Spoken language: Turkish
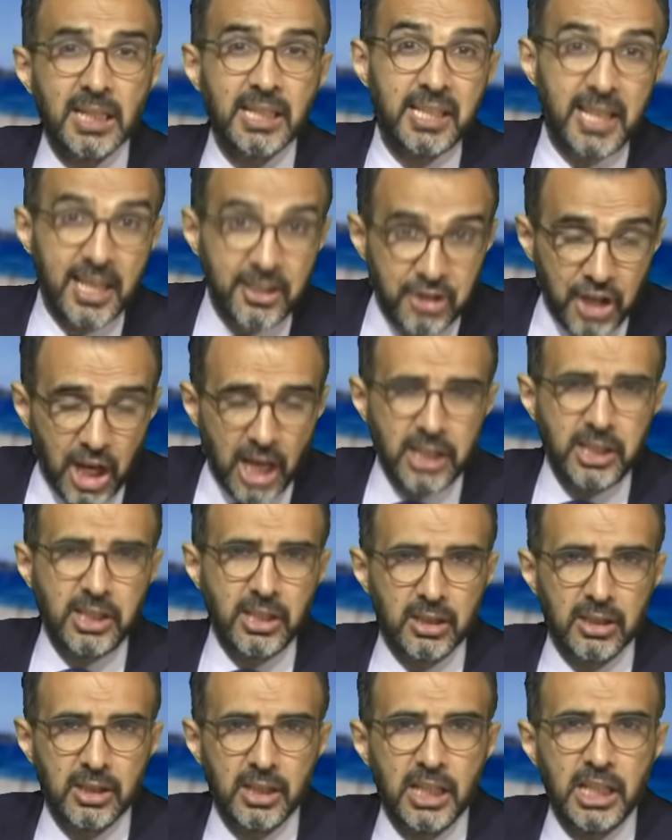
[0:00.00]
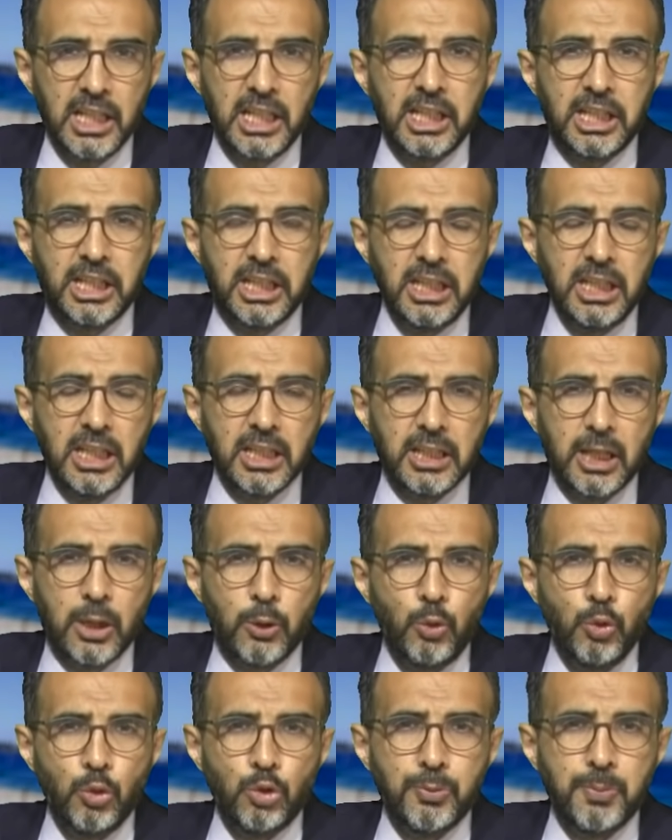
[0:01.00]
geçen yıl 2 ya da
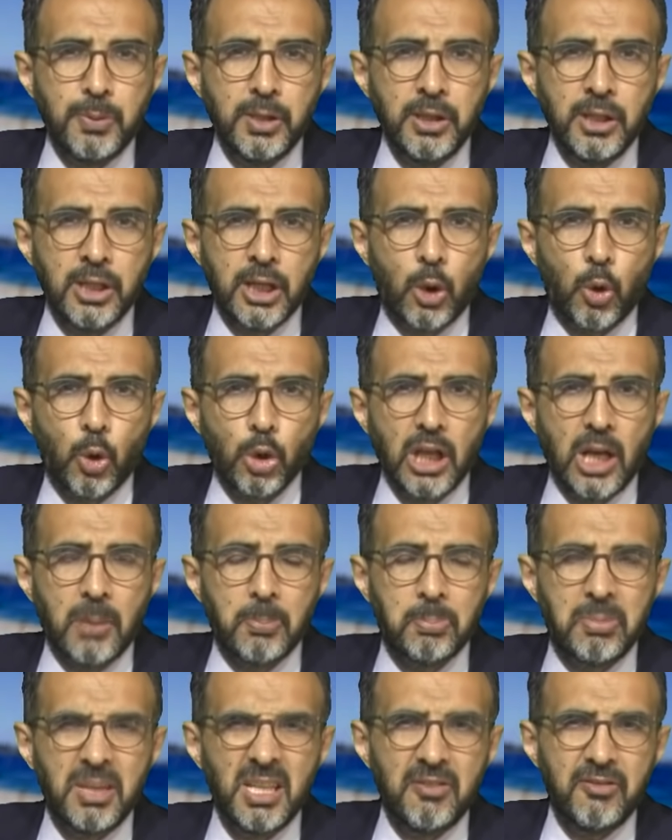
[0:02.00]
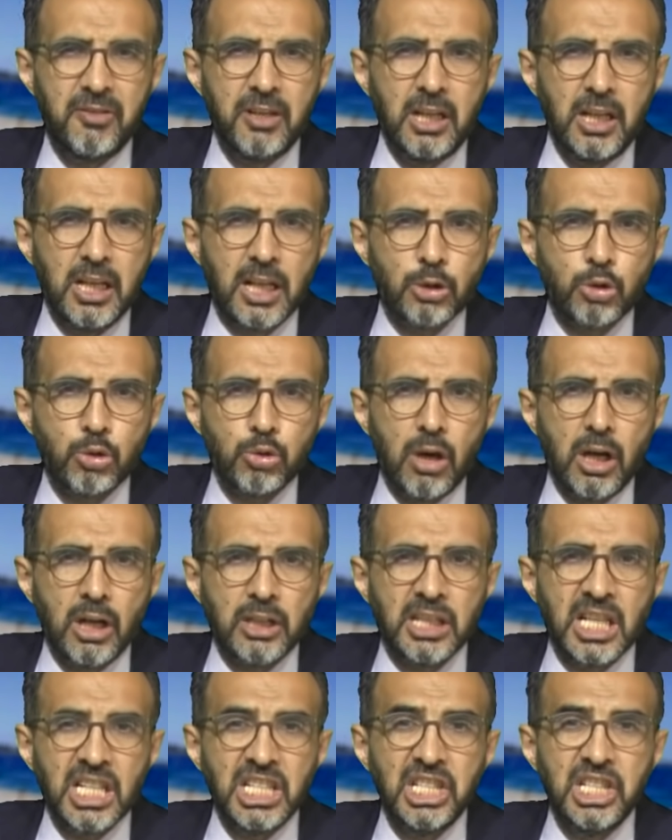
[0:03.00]
3 bin lira olan bir villa şu
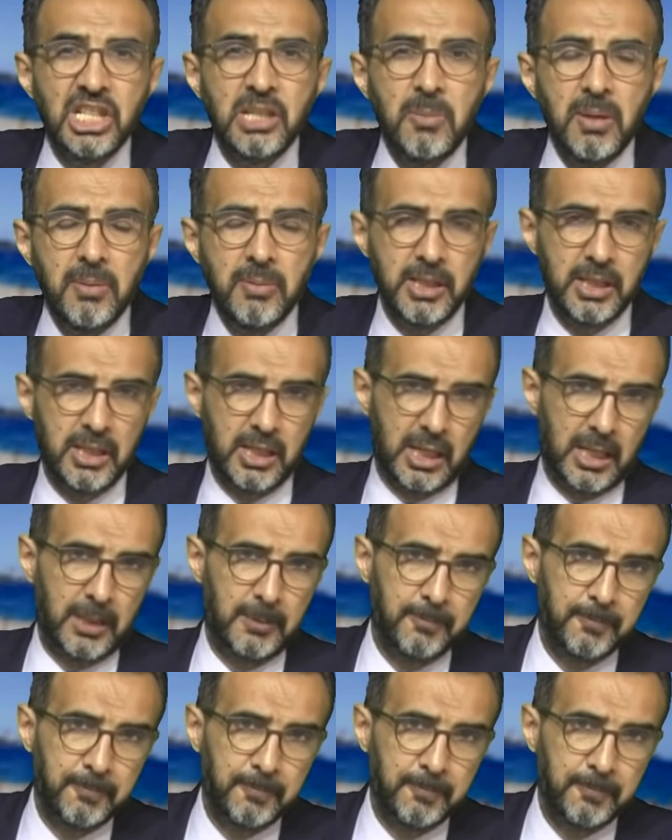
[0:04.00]
anda 20 bin lira.